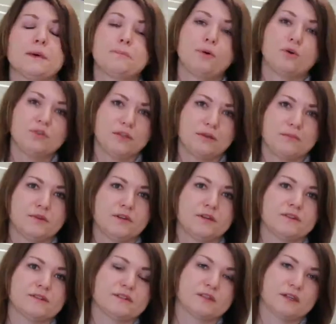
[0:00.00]
Potem
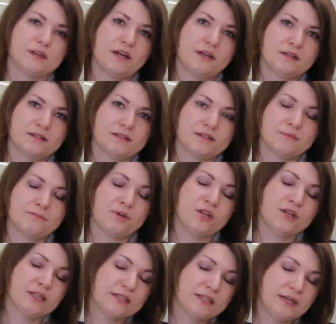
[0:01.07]
e, z, e, z
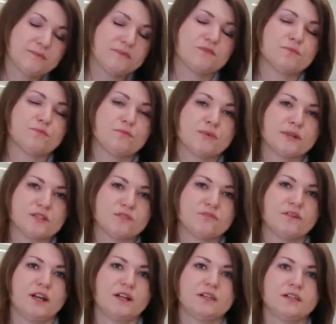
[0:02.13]
projektantami
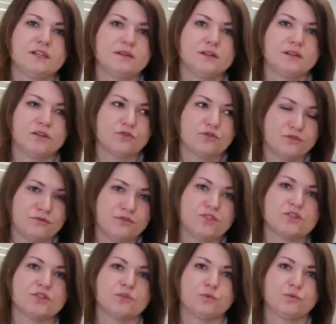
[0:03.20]
współpracowali e,
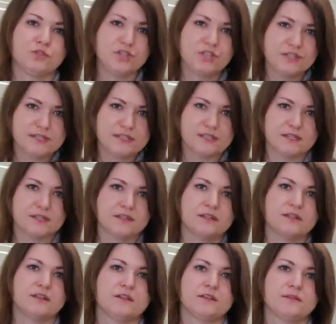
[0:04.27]
oczywiście hutnicy,
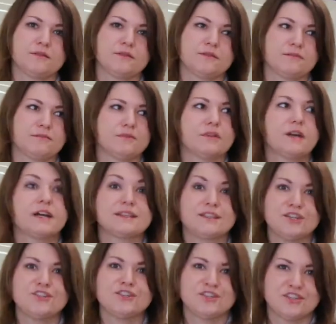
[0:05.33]

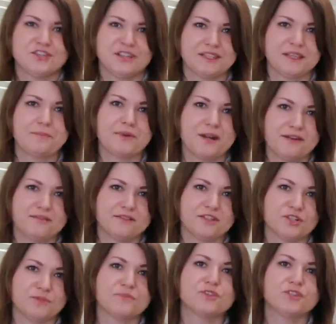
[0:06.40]
artyści też tak naprawdę,
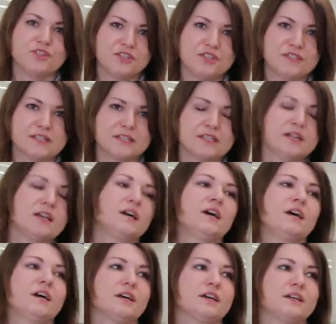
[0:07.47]
rzemieślnicy,
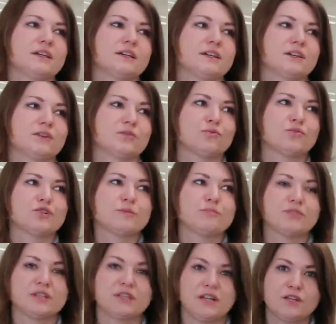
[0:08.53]
którzy
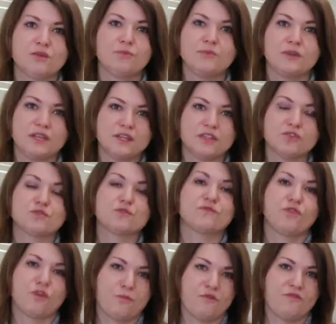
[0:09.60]
posiadali umiejętność
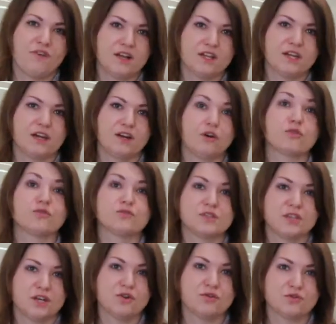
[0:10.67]
formowania
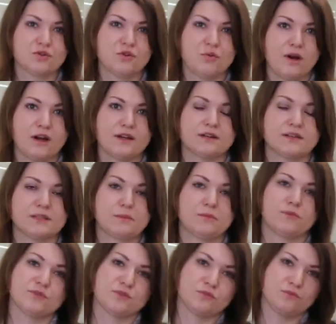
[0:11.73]
gorącego szkła za
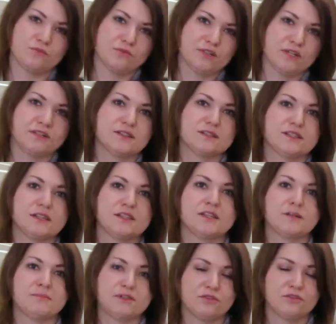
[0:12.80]
pomocą
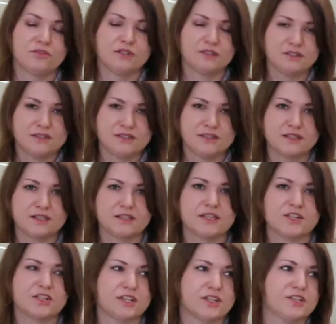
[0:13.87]
tradycyjnych metod, tradycyjnych
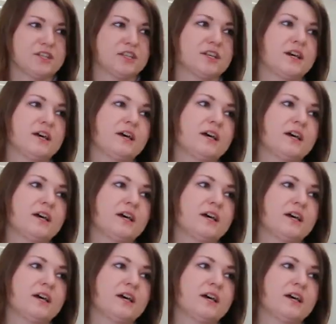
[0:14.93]
narzędzi